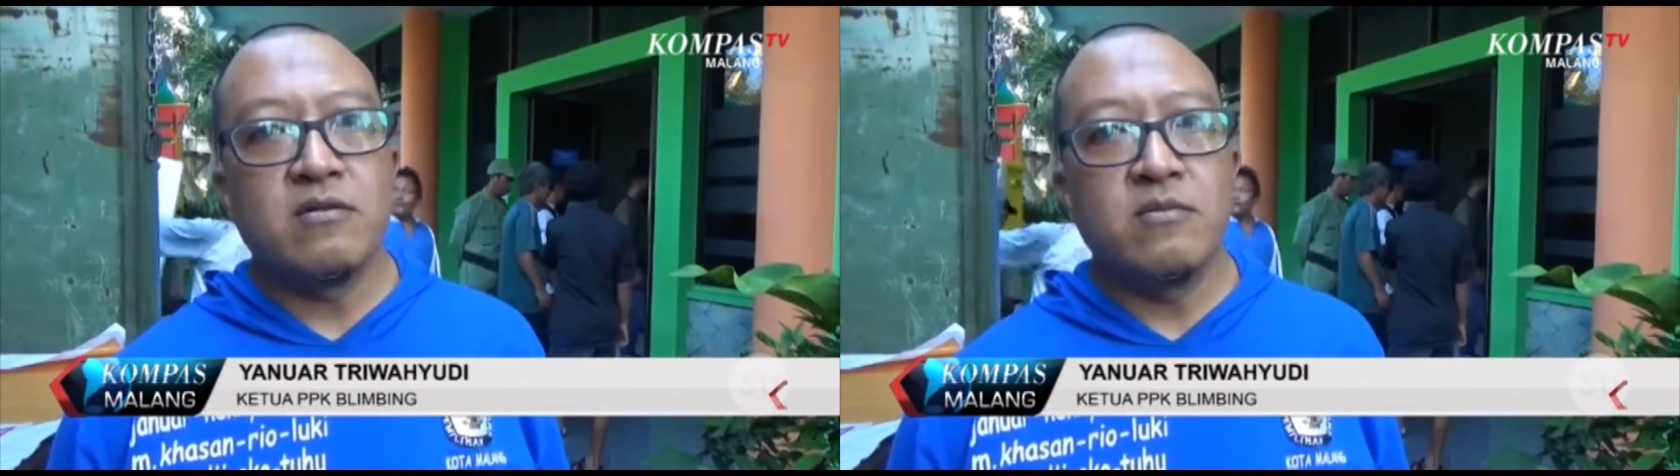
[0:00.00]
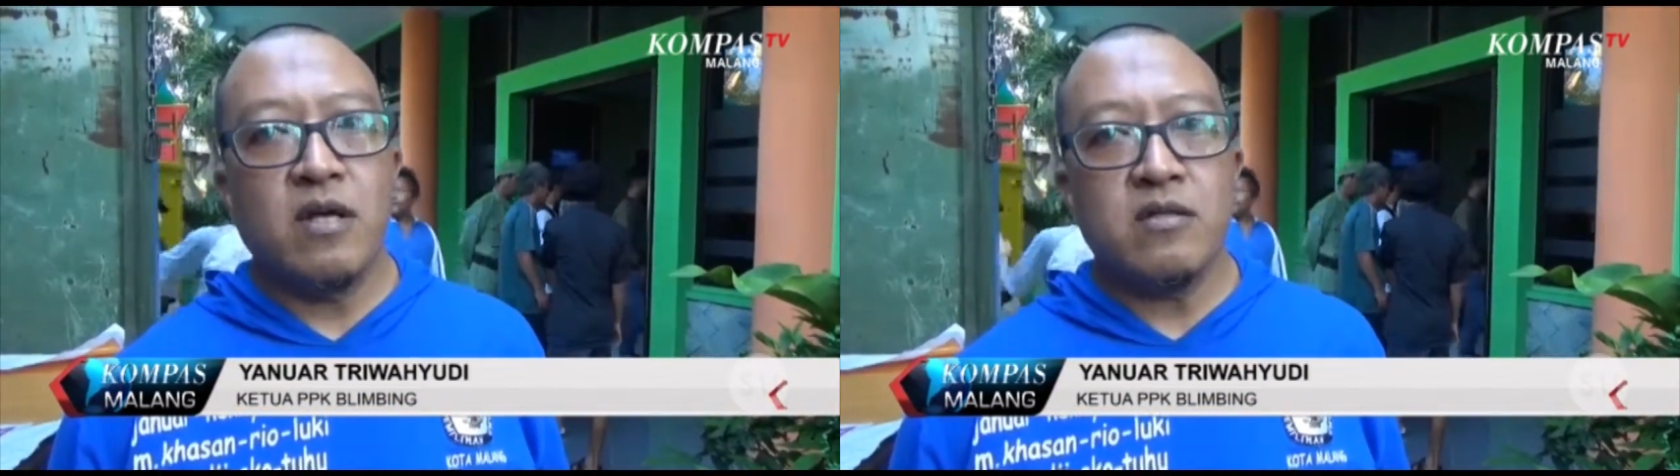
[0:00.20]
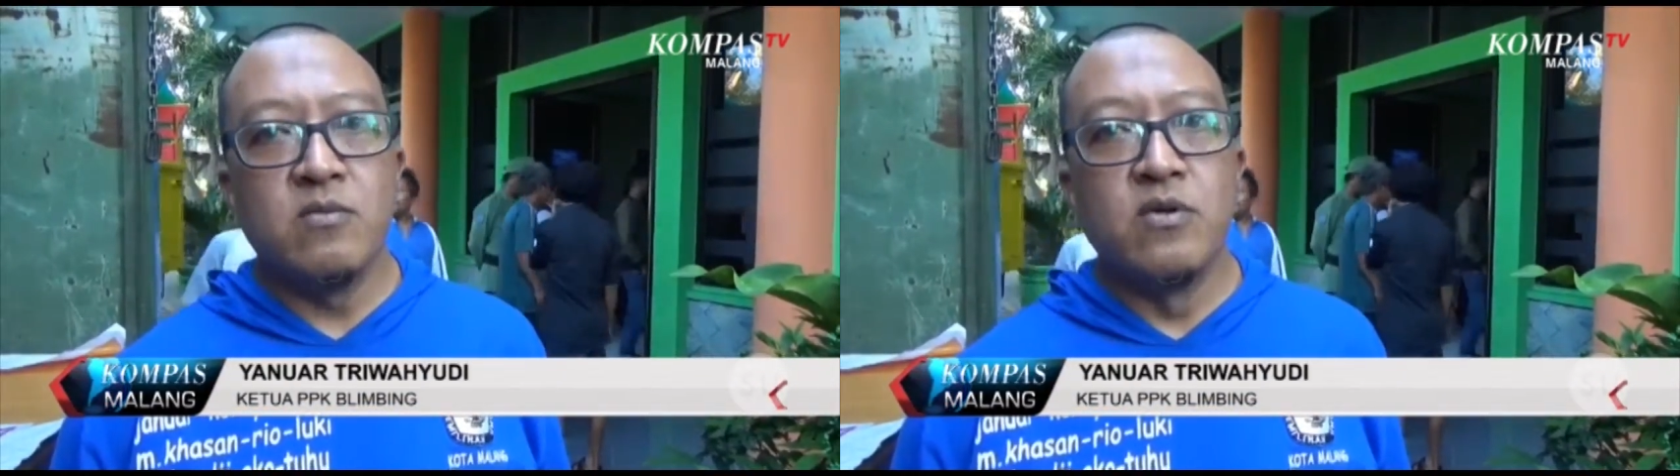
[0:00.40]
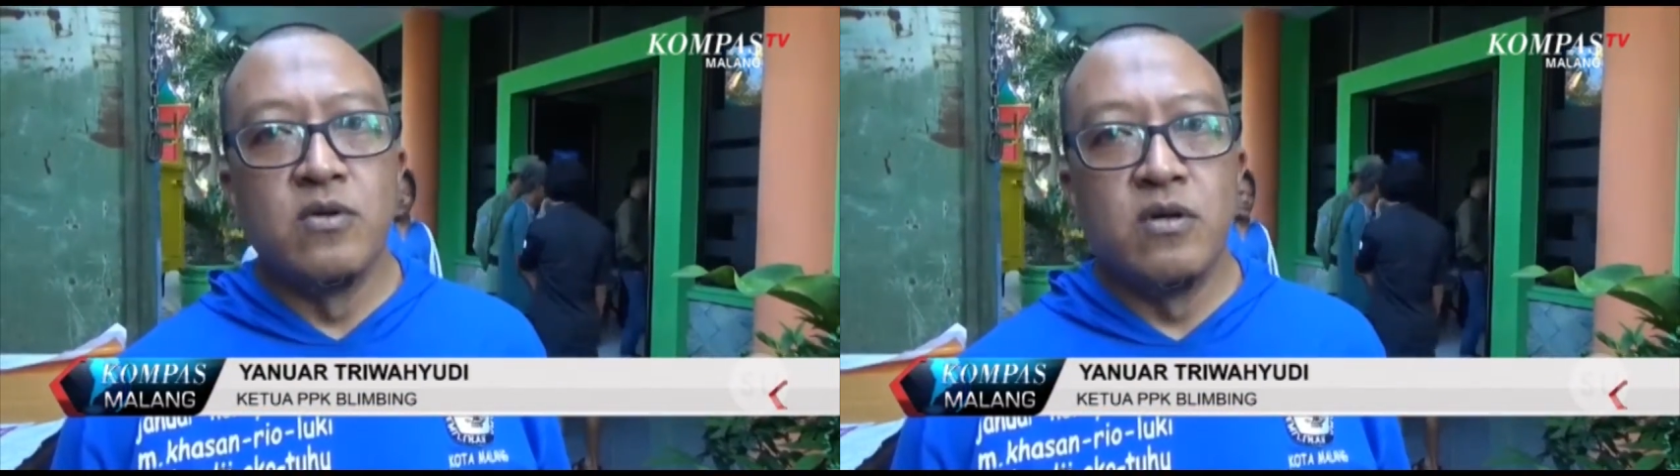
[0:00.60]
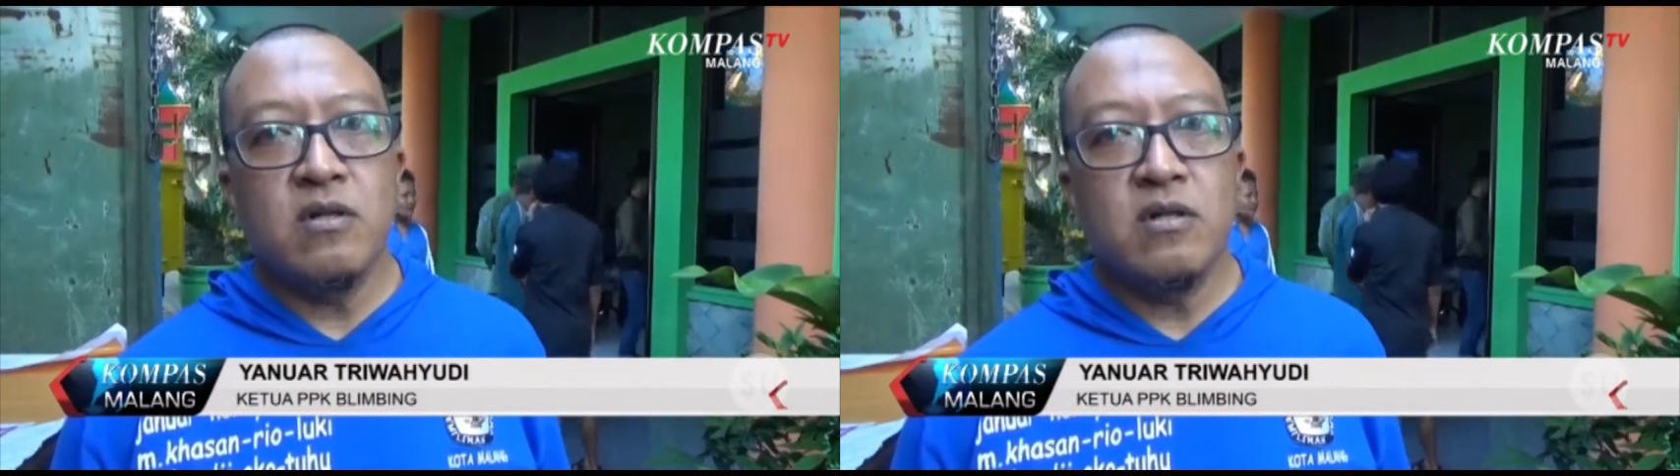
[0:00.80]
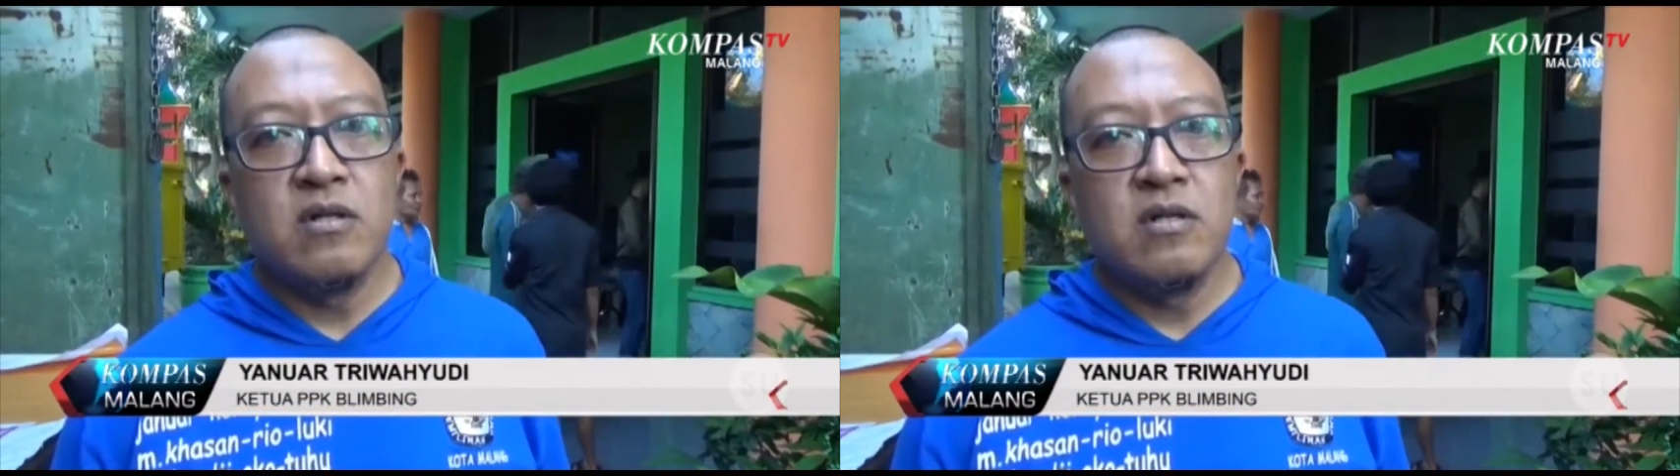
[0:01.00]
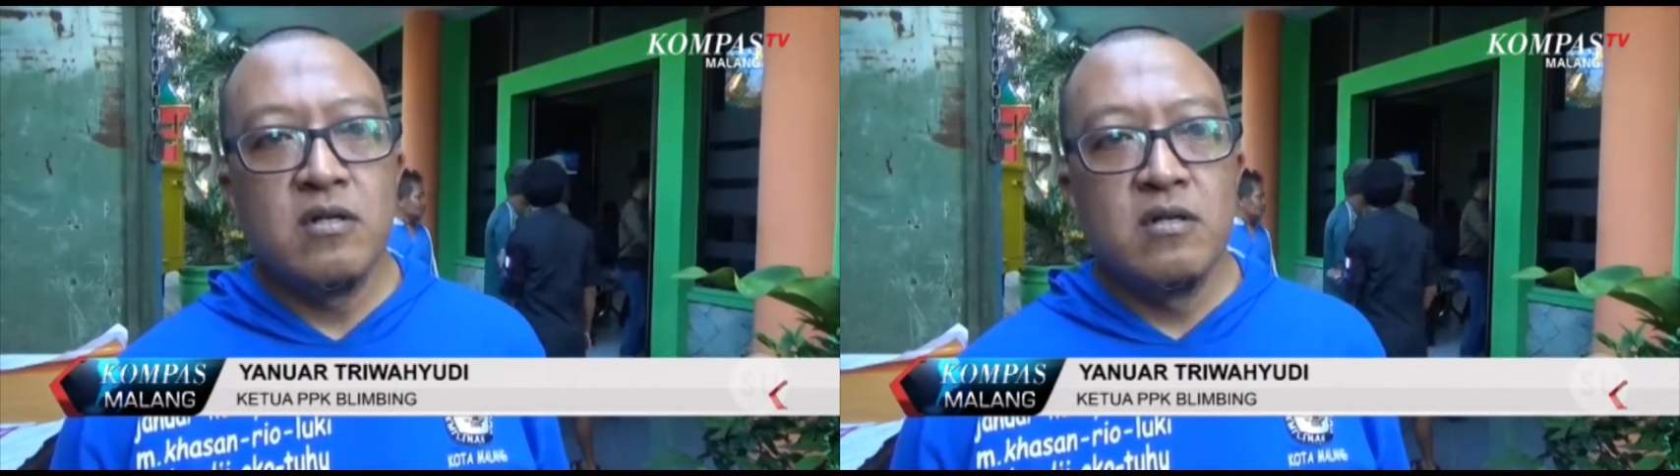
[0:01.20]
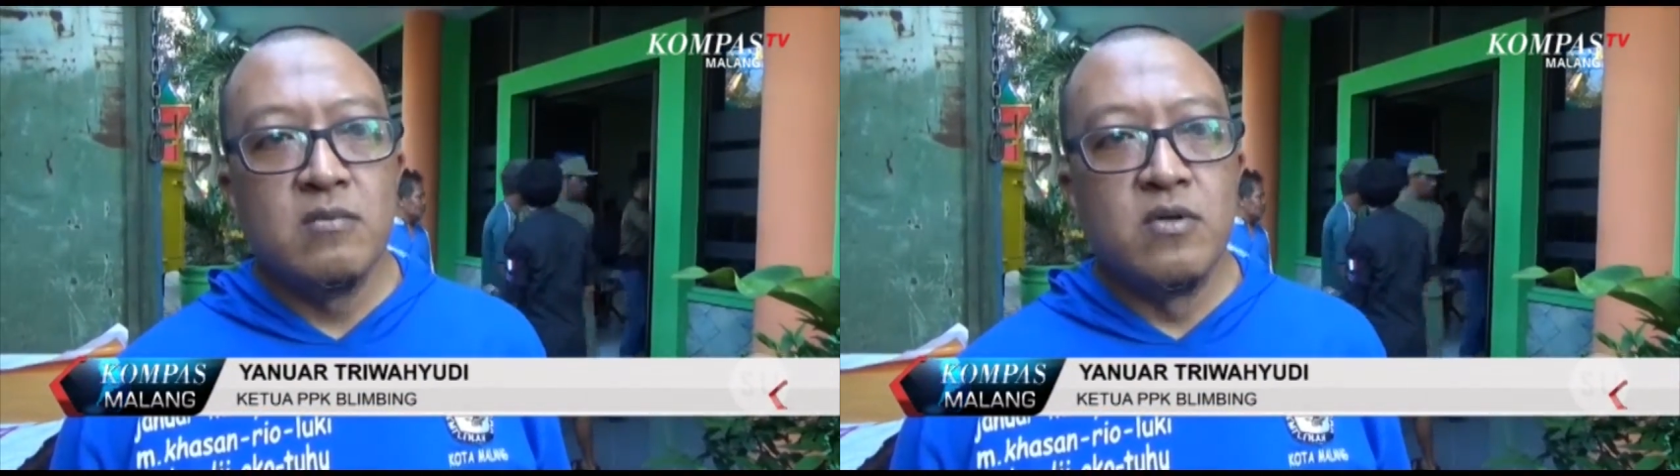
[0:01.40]
Cuma bundul,
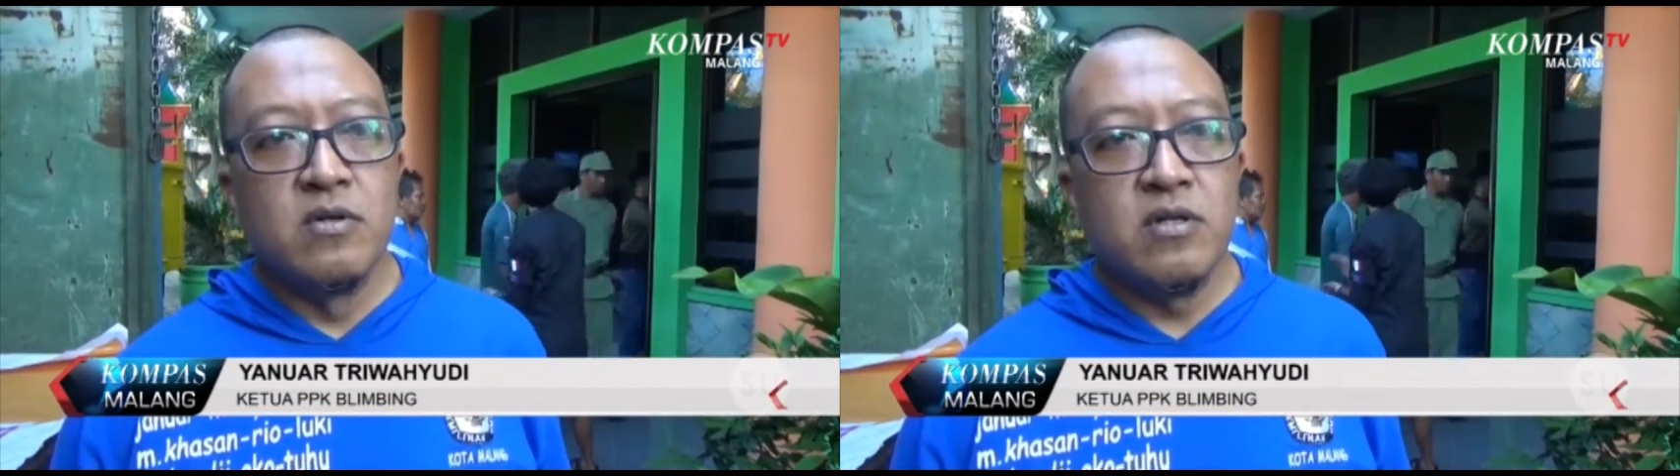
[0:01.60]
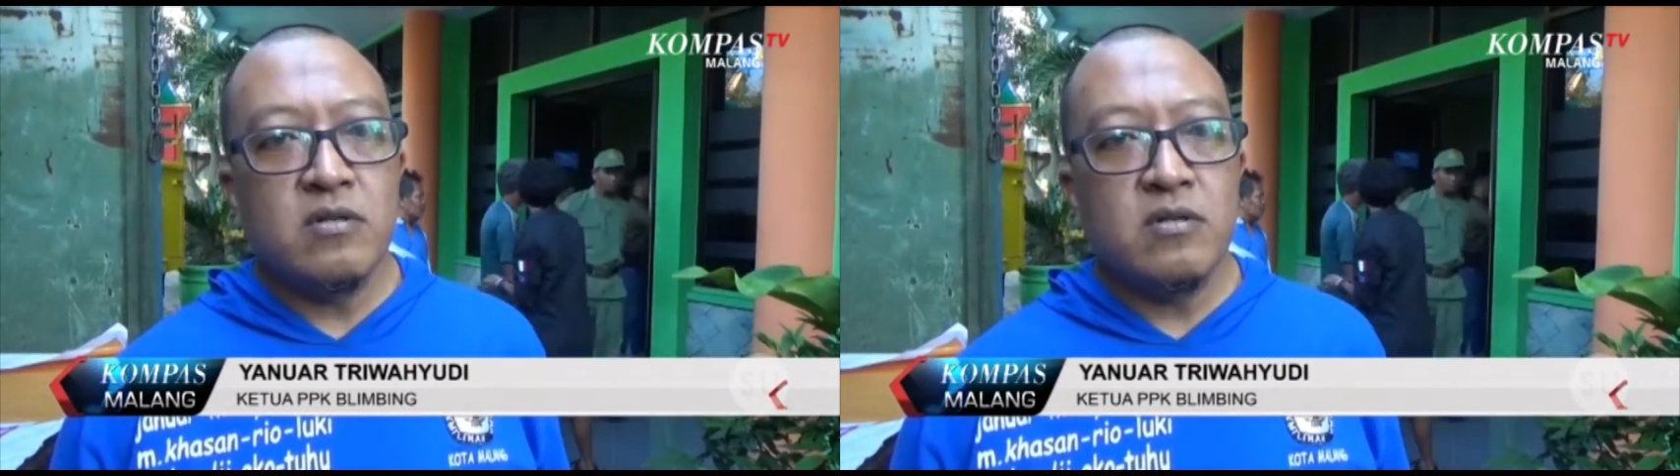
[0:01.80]
bundul